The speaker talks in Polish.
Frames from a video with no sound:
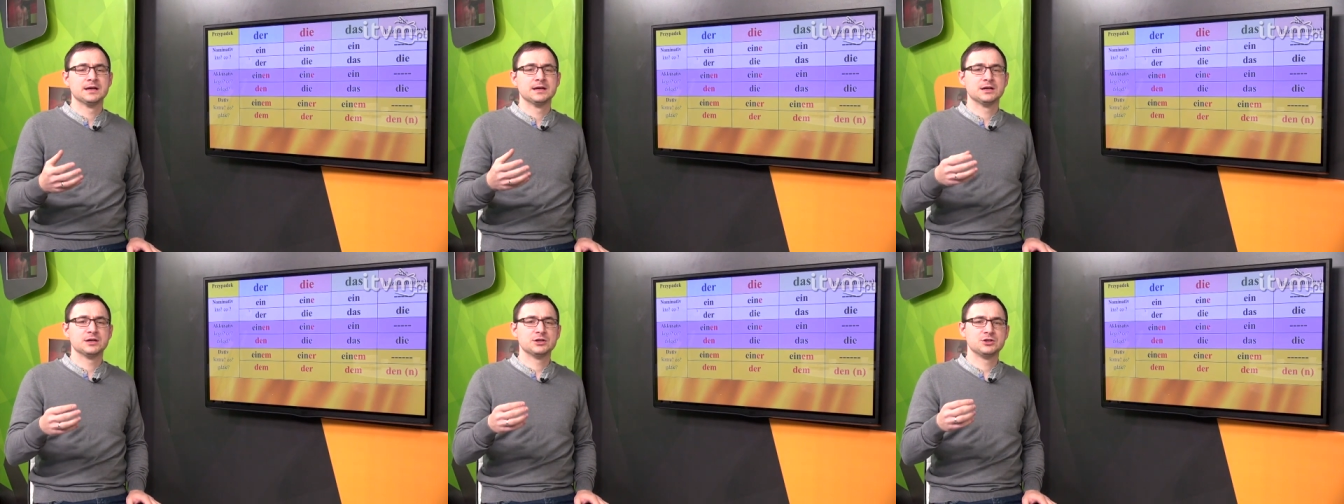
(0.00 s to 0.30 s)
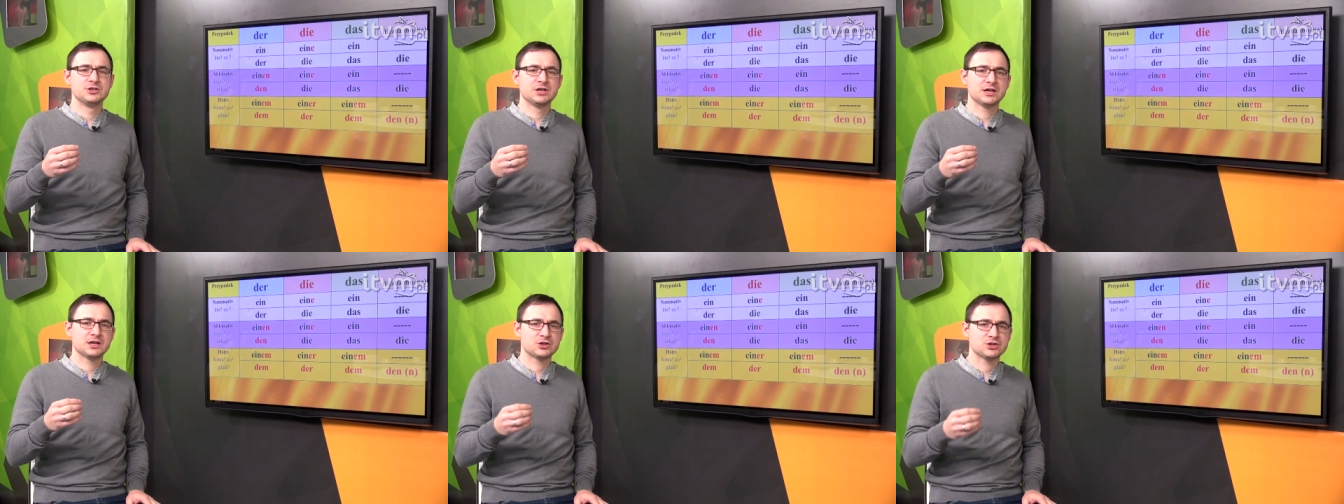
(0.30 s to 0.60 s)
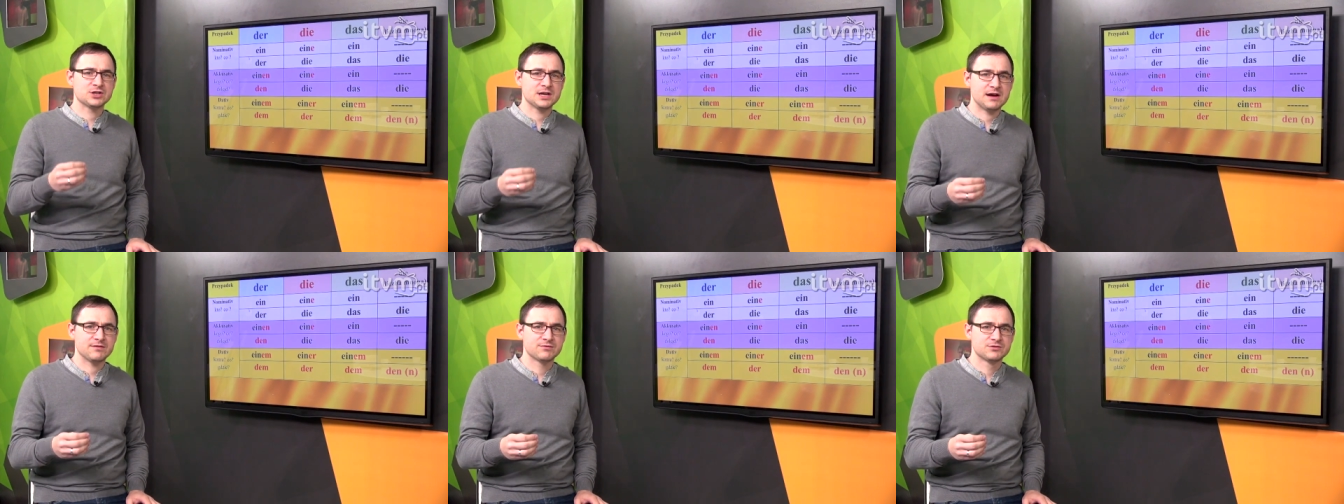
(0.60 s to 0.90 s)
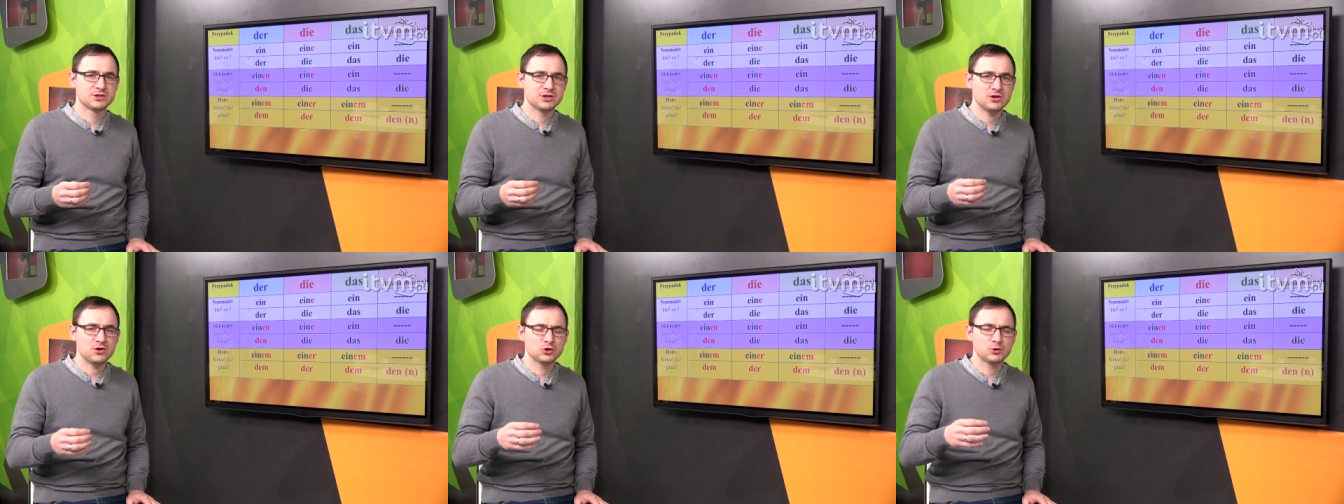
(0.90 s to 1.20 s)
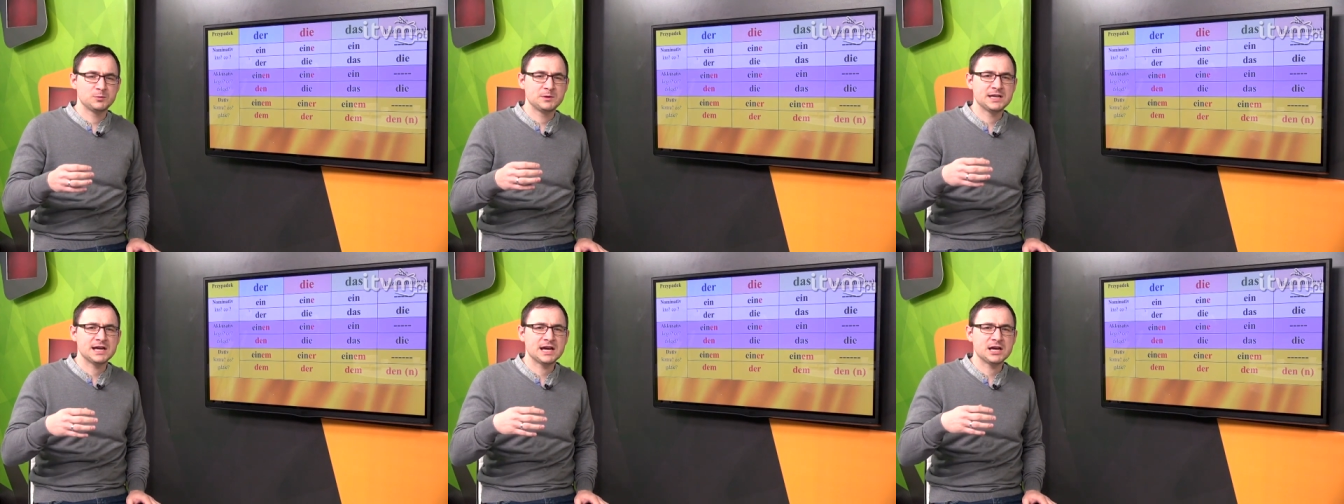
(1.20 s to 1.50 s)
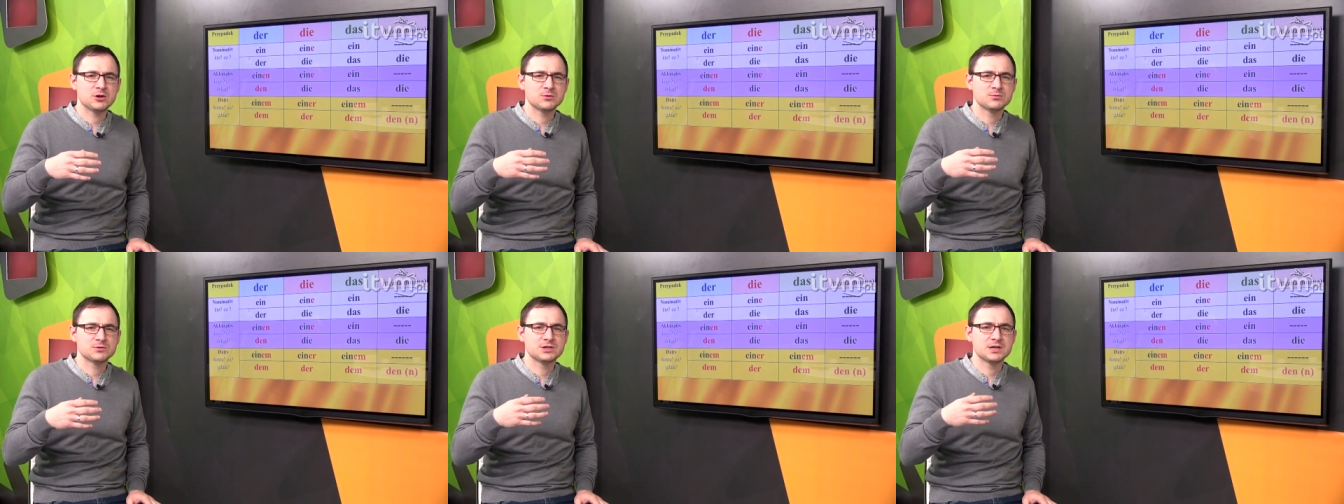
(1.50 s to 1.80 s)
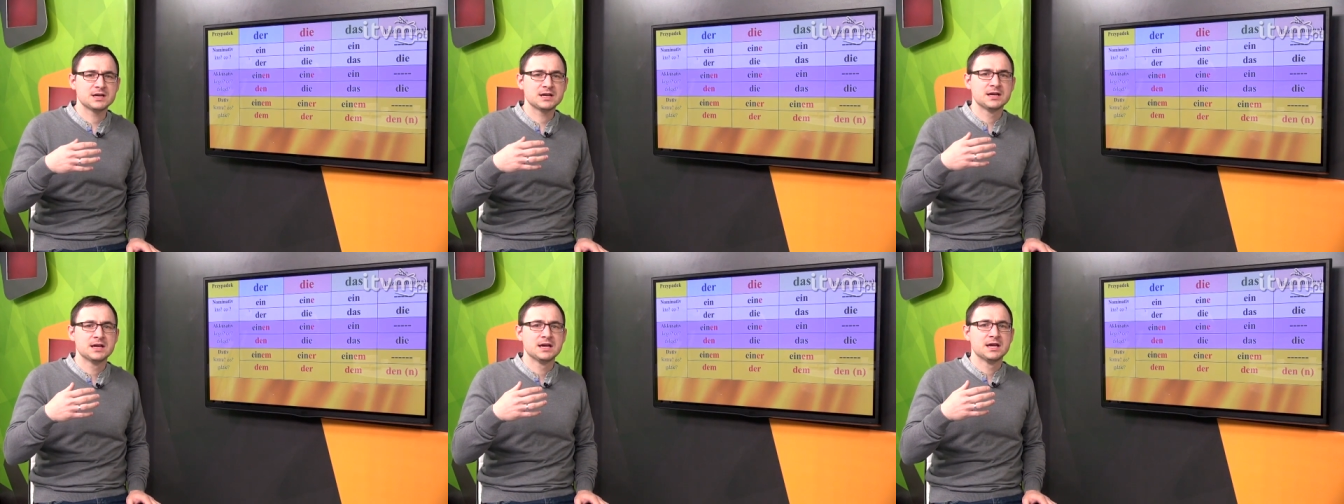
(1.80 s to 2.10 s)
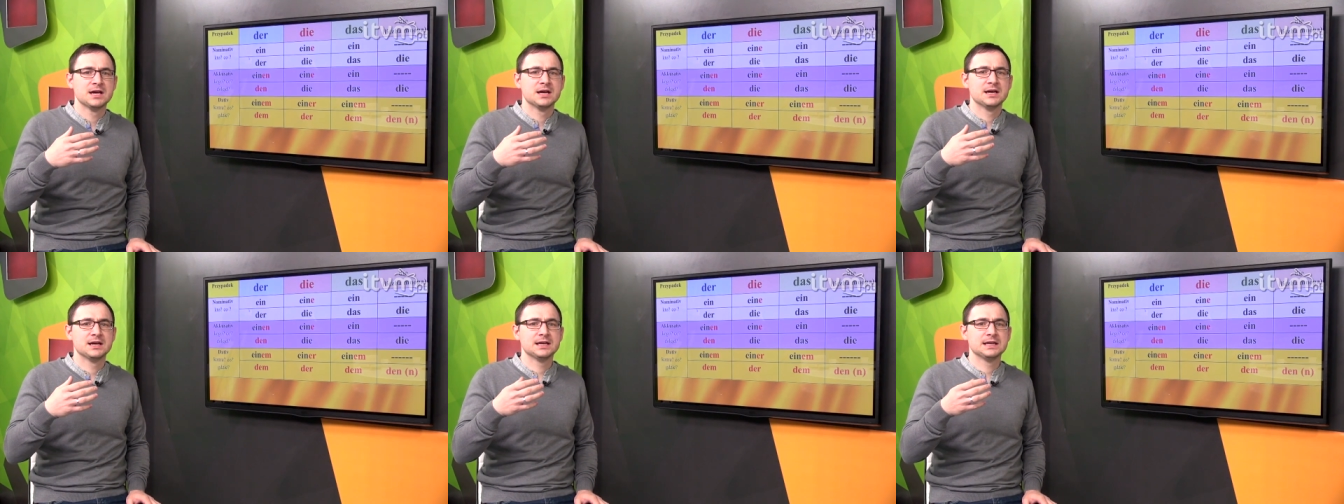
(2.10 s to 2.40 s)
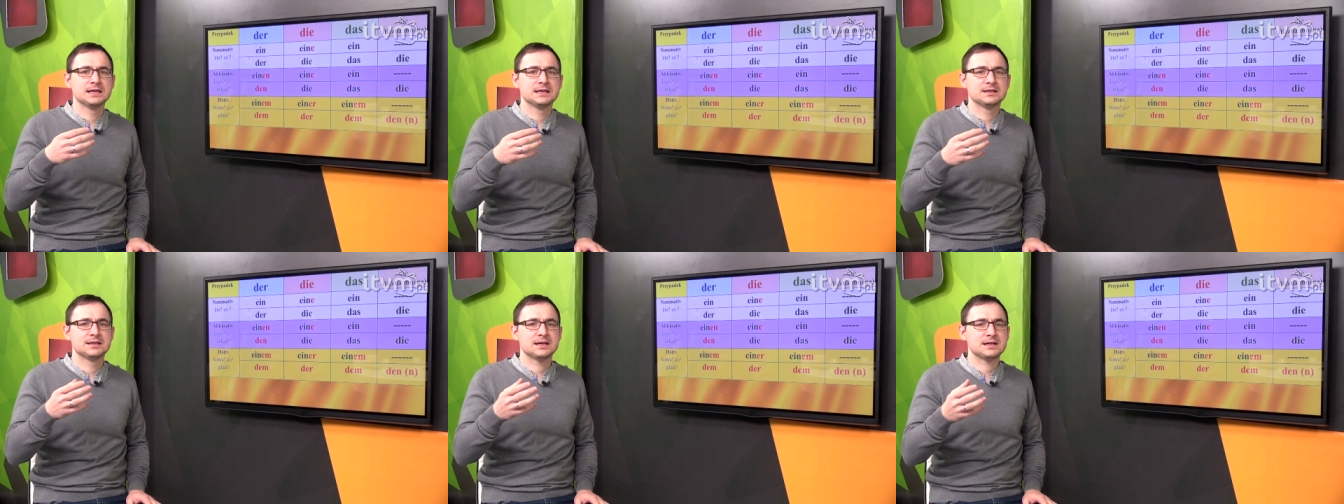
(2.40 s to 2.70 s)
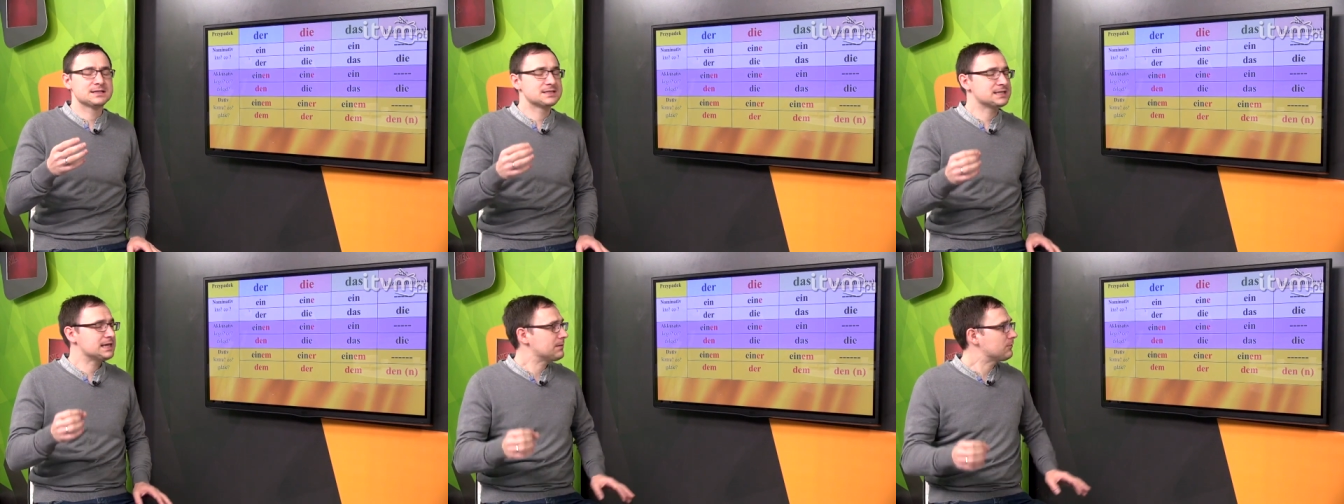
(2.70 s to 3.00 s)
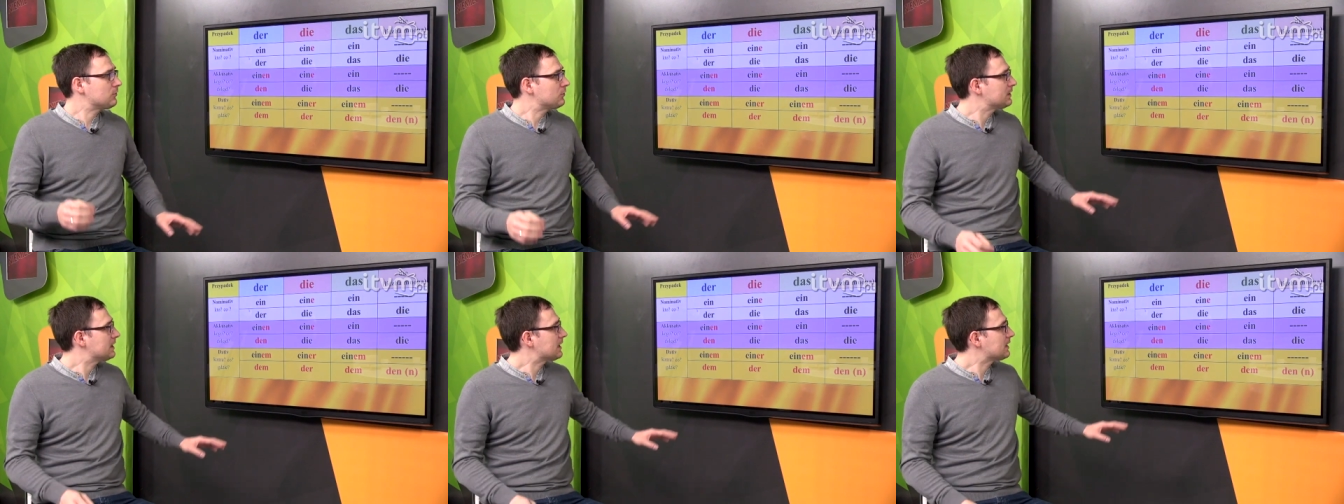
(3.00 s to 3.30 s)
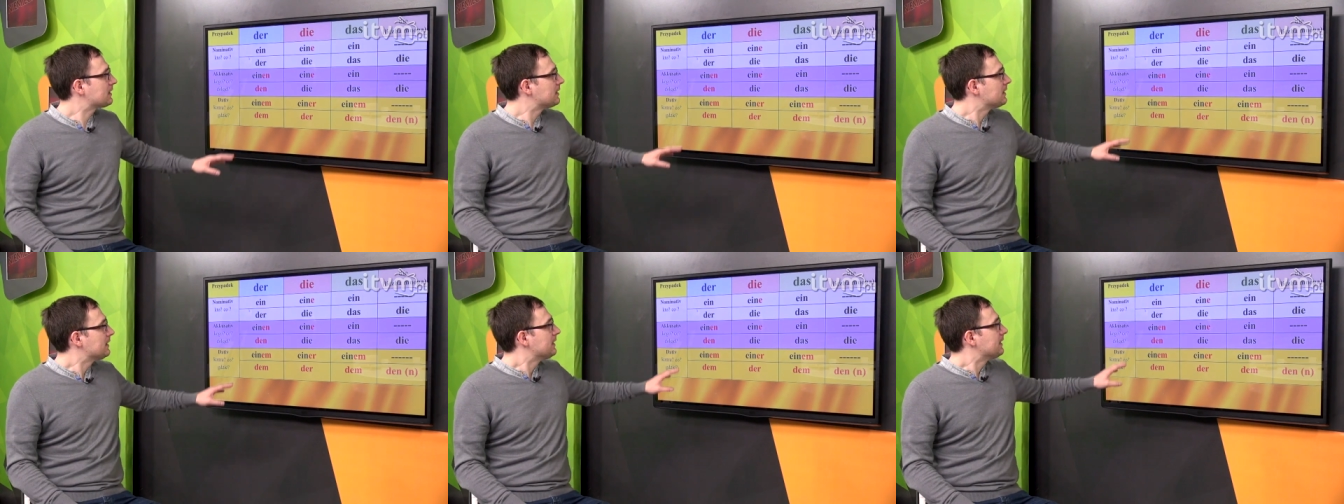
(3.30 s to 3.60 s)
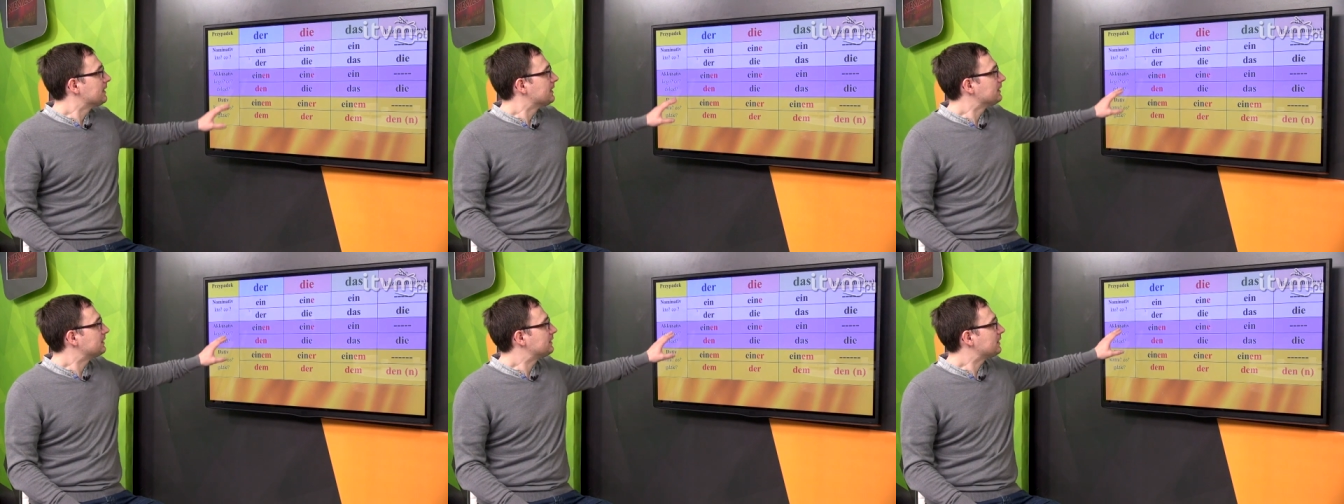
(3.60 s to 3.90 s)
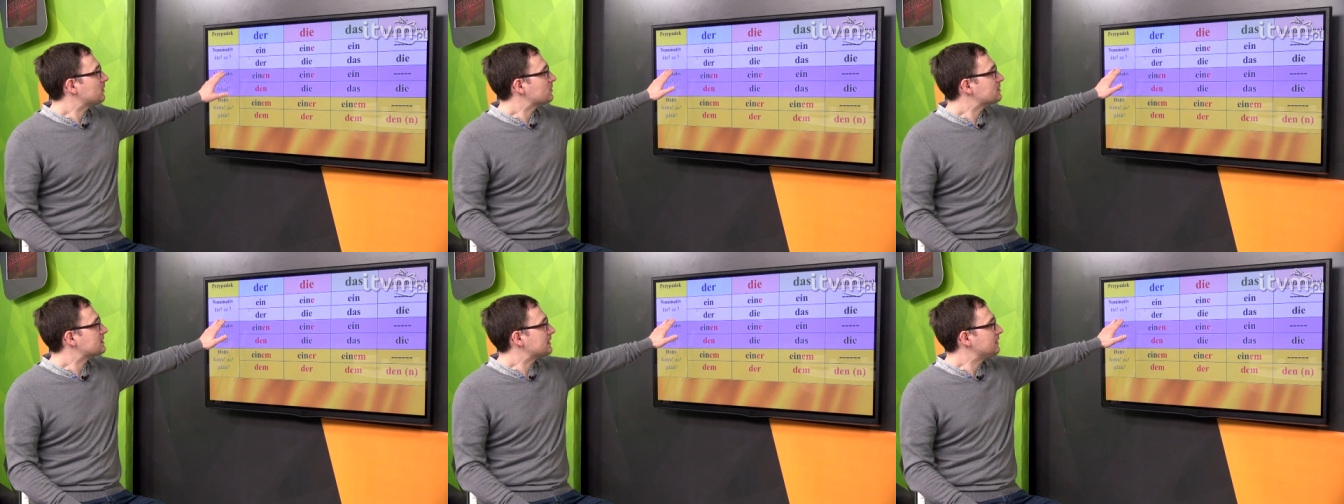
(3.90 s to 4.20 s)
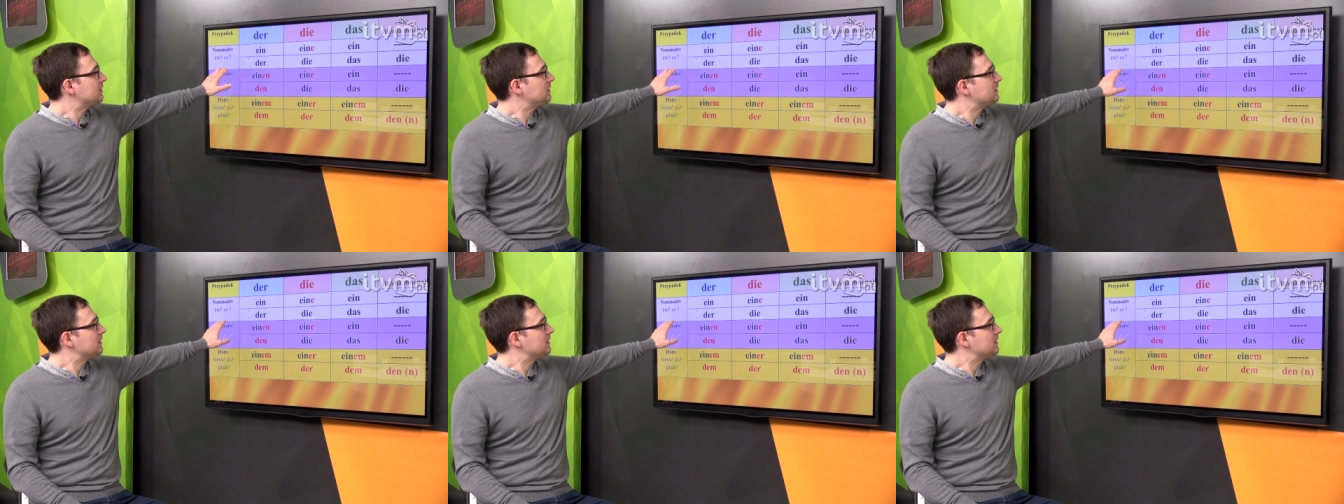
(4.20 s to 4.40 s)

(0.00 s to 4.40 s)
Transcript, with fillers: dzierżawcze odmieniają się e, tak samo jak te rodzajniki